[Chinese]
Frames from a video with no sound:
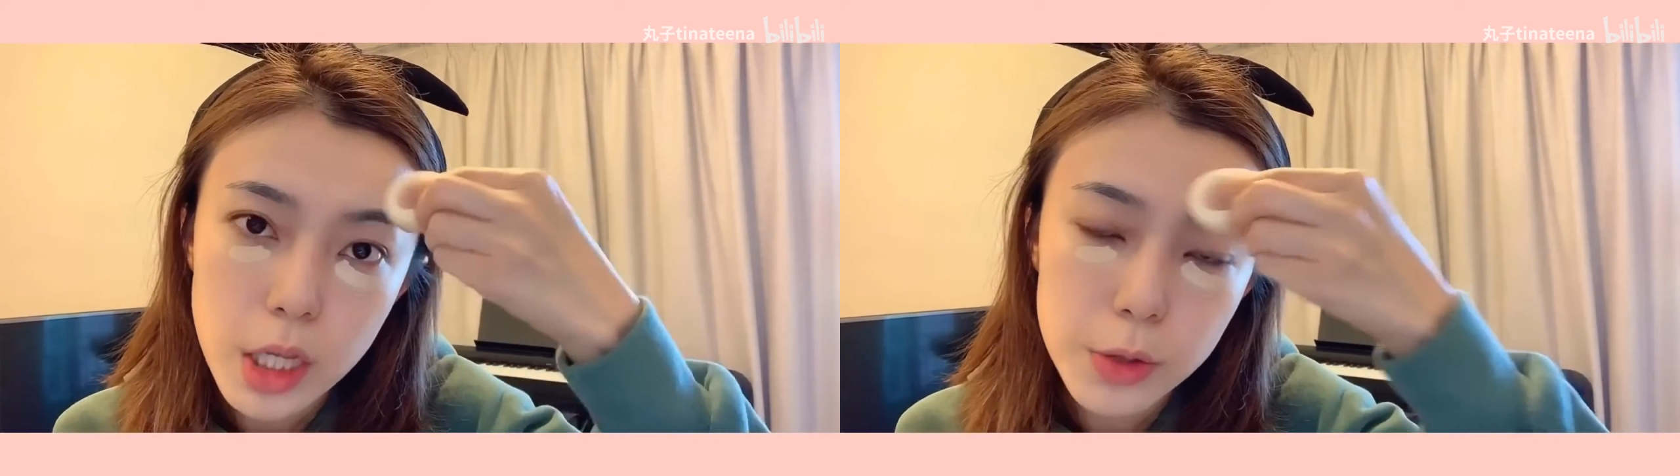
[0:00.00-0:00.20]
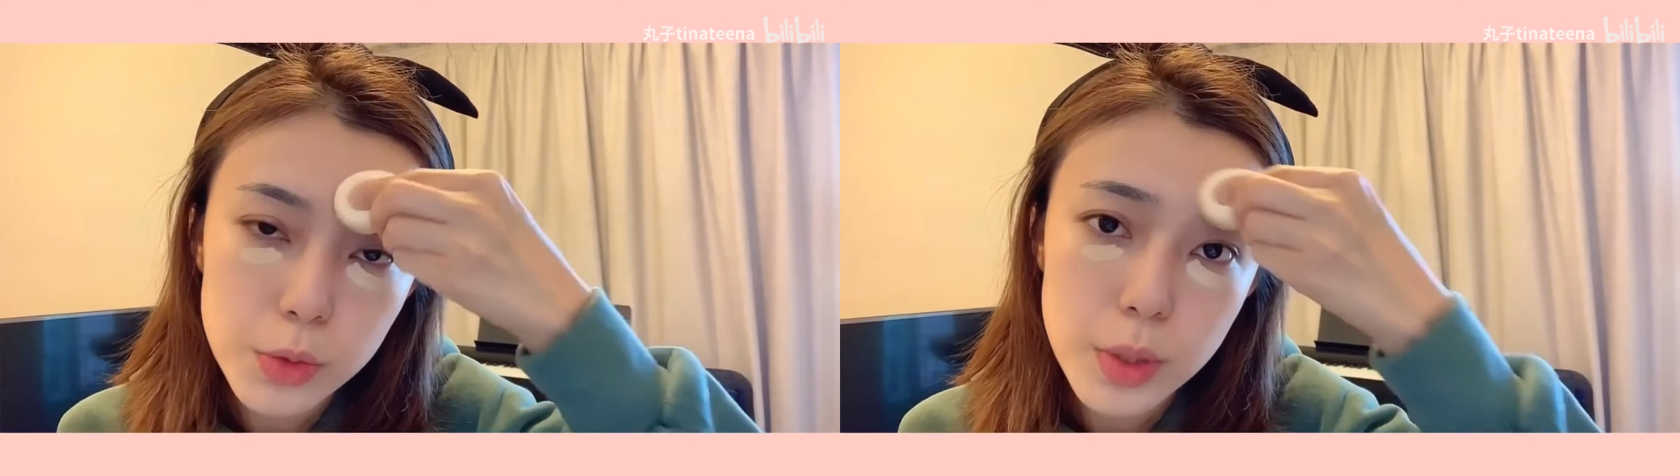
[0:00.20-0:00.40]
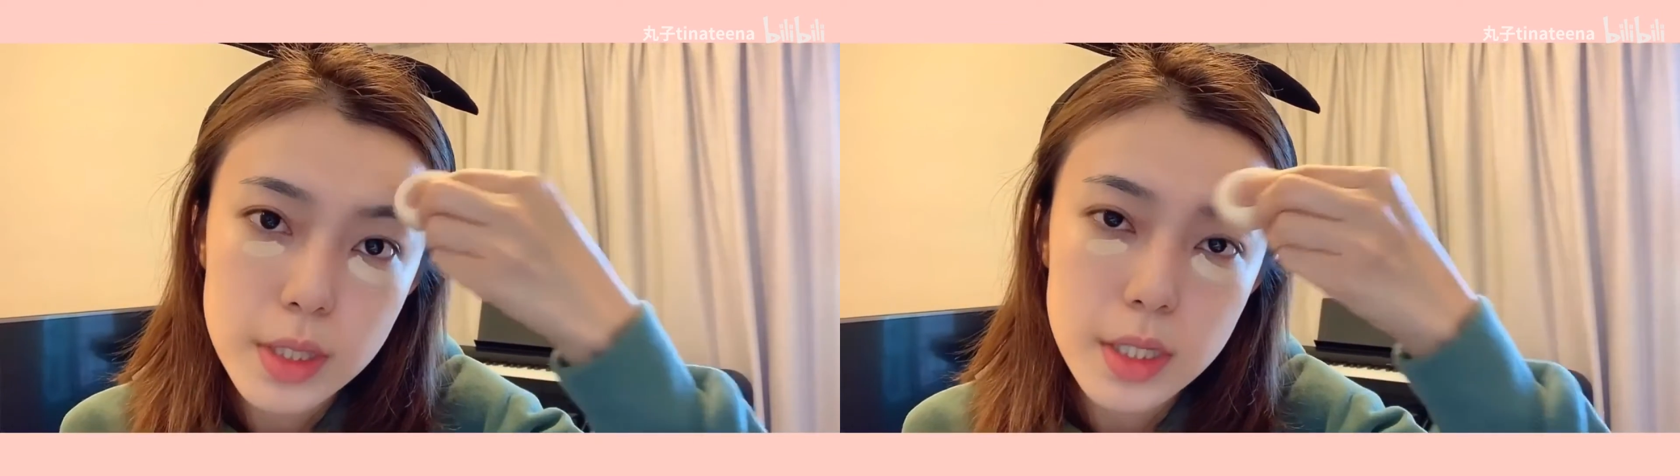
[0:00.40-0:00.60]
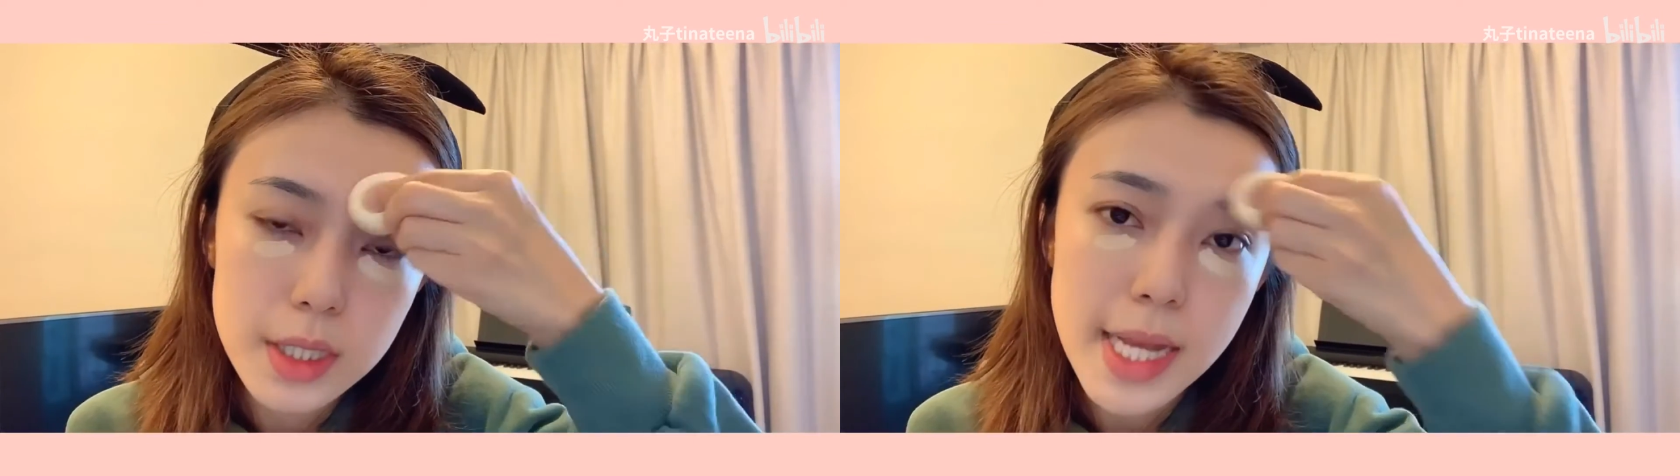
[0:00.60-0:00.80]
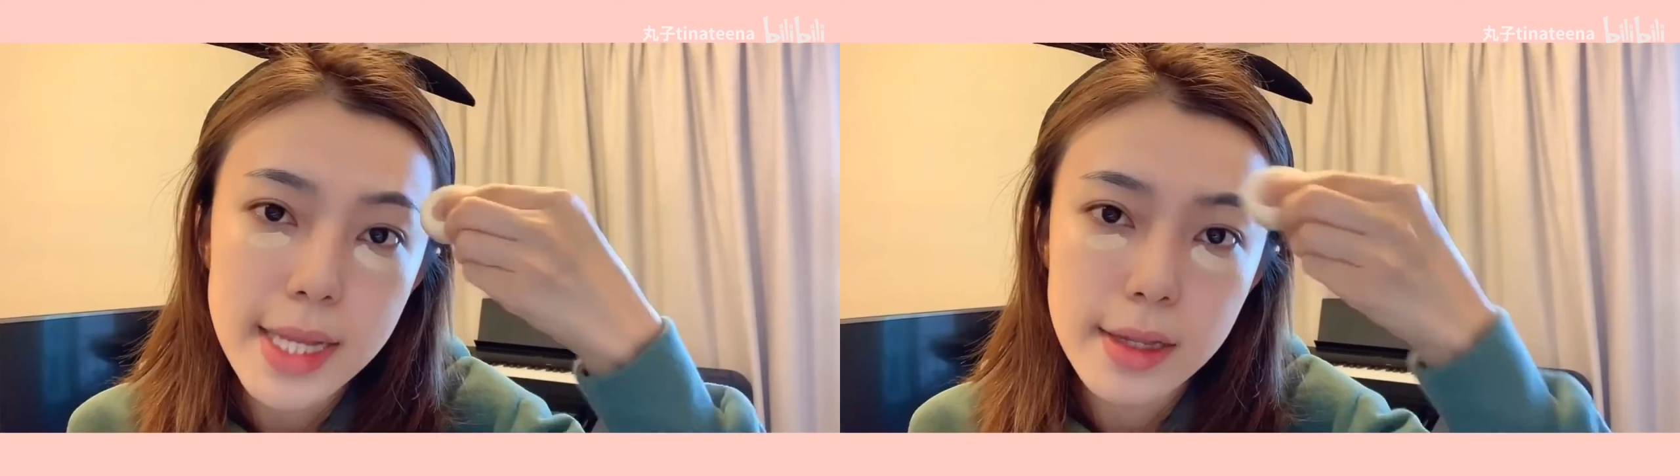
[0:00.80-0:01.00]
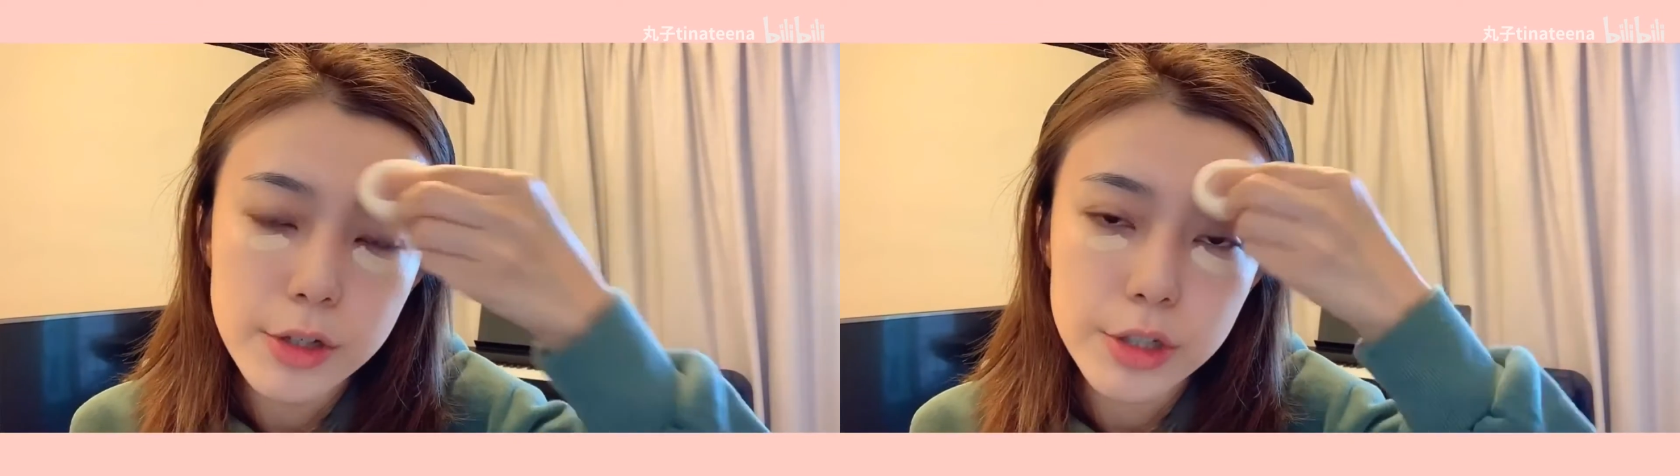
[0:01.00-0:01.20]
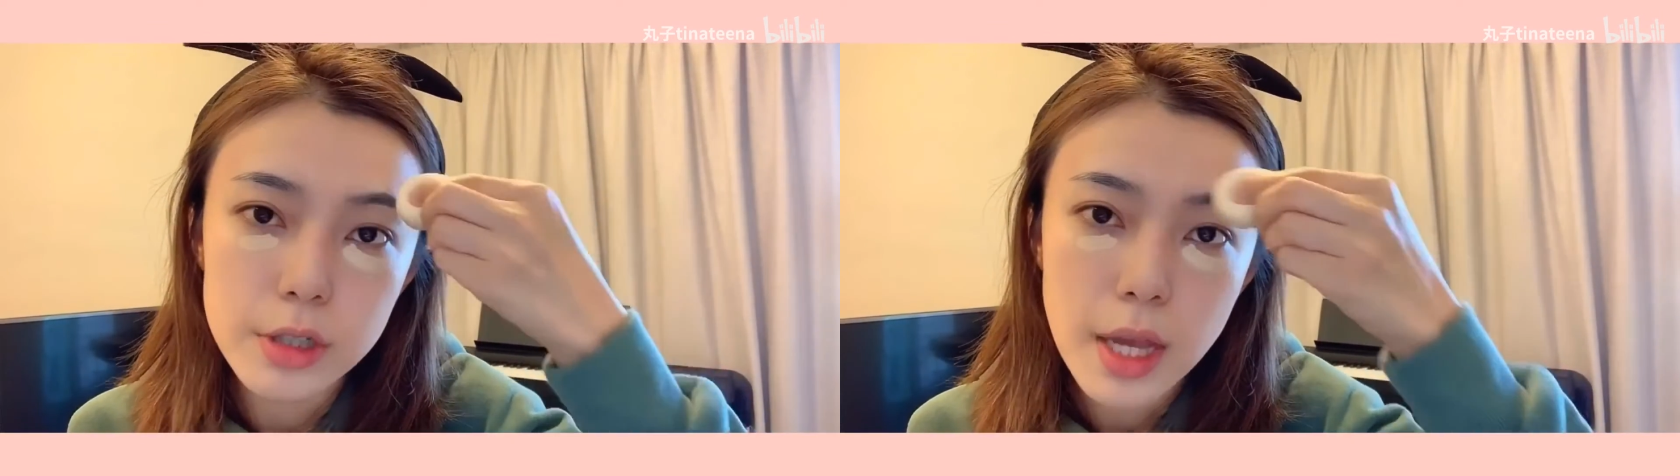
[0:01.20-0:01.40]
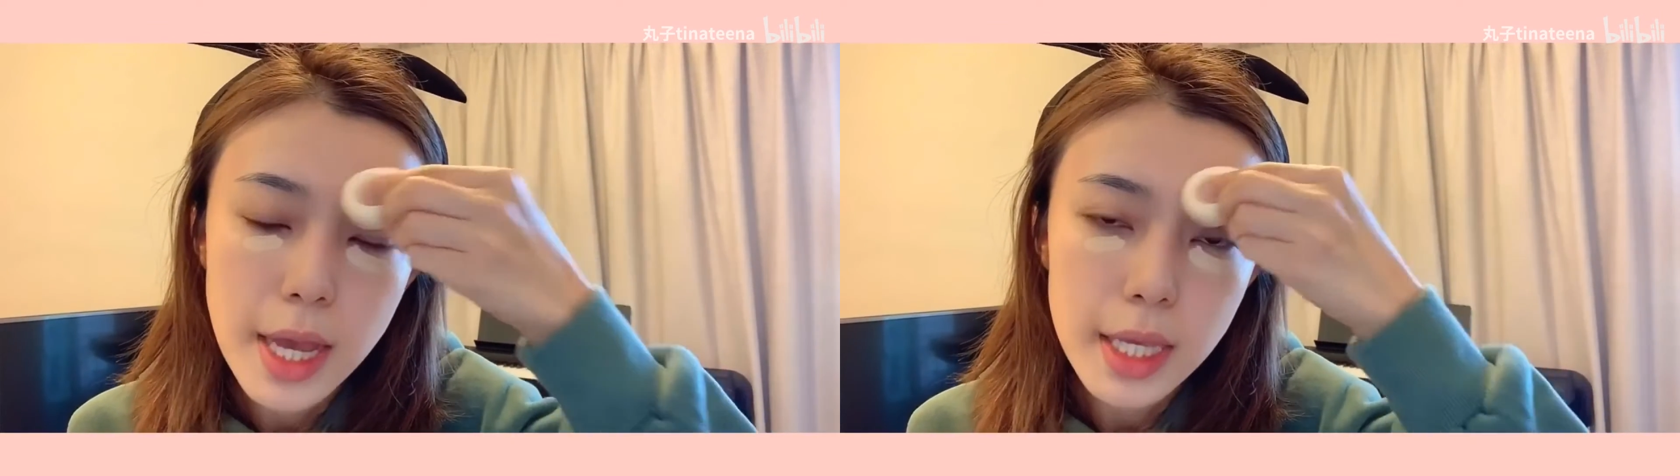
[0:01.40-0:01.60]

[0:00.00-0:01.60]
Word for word: 例如我自己带的是